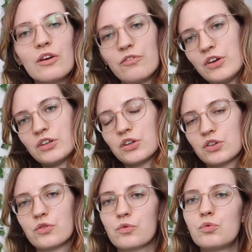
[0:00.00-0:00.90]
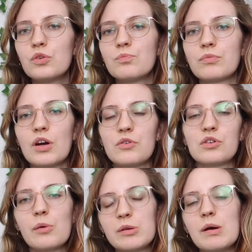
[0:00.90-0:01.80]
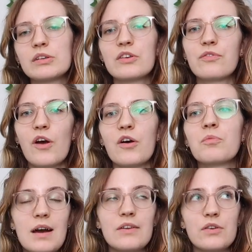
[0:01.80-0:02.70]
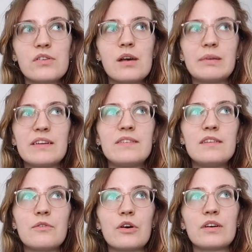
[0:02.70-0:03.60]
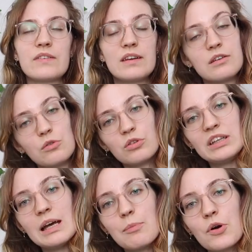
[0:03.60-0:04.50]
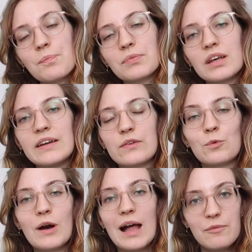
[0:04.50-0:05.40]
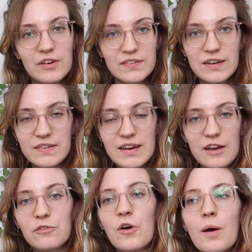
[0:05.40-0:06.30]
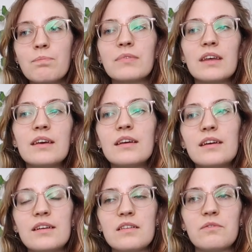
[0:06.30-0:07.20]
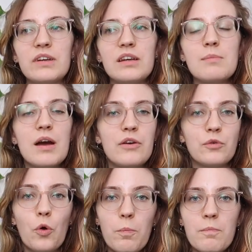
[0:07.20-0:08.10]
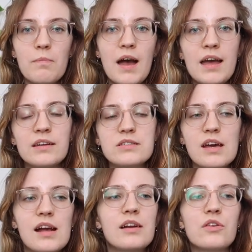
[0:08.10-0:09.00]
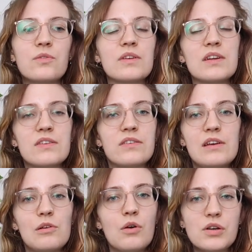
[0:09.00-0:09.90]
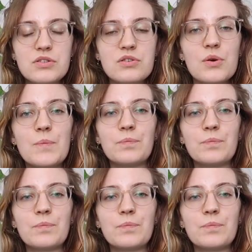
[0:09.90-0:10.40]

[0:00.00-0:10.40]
Fand ich eigentlich ganz cool. Also ich glaube, ich mag das Fach. Ansonsten habe ich jetzt diese Woche das Technologielabor zu halbfesten Arzneiformen dann sind wir immer in Gruppen eingeteilt, also wir sind jetzt zehn Leute